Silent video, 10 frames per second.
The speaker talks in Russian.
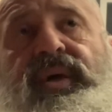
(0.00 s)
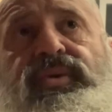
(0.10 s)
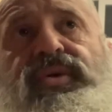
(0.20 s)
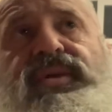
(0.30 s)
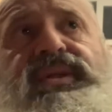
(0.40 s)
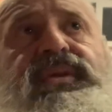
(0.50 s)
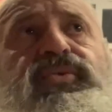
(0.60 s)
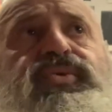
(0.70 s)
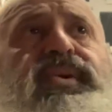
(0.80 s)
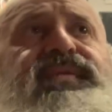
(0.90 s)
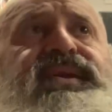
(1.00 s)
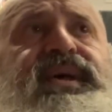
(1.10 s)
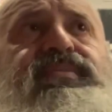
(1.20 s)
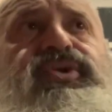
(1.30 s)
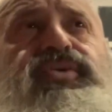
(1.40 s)
То есть это условно
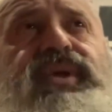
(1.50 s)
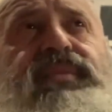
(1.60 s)
там еще там